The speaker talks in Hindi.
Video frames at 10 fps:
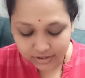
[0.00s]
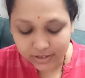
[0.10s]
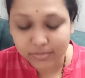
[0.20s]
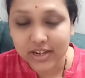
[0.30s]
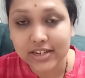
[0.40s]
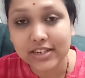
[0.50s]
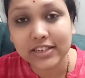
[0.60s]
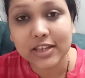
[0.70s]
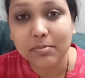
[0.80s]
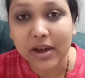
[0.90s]
सब्जा
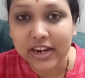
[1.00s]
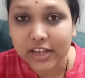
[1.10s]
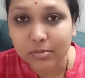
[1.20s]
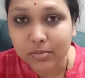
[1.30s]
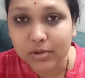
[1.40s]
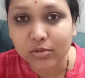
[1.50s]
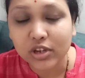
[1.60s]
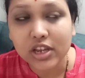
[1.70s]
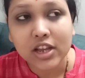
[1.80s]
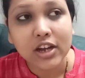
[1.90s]
सिर्फ की पानी अभी
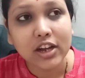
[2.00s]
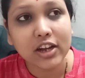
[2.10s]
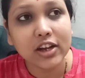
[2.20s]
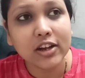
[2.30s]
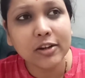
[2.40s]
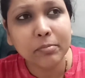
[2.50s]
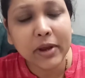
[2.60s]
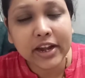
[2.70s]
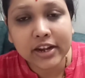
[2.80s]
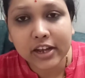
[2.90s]
पीऊँगी
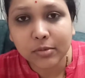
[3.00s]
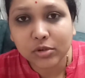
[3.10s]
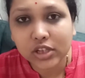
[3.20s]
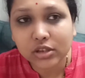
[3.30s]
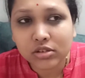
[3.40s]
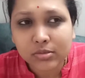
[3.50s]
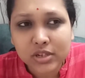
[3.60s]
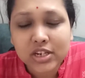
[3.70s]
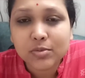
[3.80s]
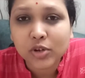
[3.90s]
पेट गर्म होता है तो सब्जा
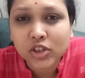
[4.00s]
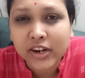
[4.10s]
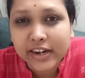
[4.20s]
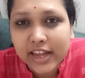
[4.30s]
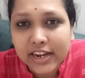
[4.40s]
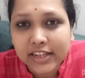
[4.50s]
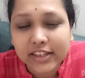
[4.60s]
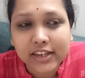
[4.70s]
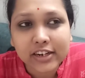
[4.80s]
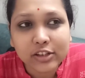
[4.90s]
सीड्स बहुत ठंडा रहता
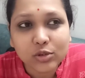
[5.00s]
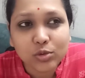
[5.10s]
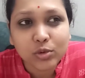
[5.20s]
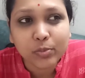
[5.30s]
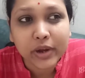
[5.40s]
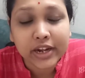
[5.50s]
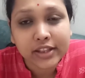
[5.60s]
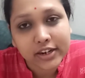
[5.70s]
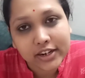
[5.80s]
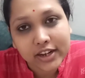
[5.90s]
है ना तो वो पेट
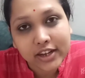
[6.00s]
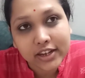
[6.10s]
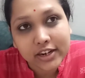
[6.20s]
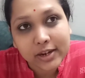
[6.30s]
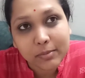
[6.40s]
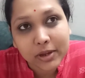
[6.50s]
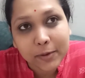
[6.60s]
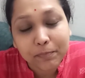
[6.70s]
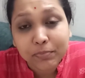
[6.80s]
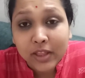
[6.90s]
ठंडा करने
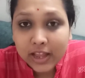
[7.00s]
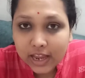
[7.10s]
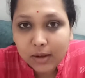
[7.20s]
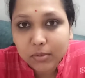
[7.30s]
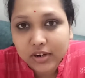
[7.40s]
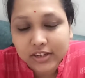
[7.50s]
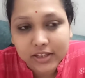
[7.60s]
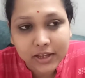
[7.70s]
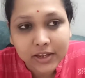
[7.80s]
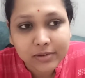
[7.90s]
में हेल्प करता
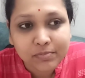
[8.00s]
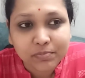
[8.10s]
है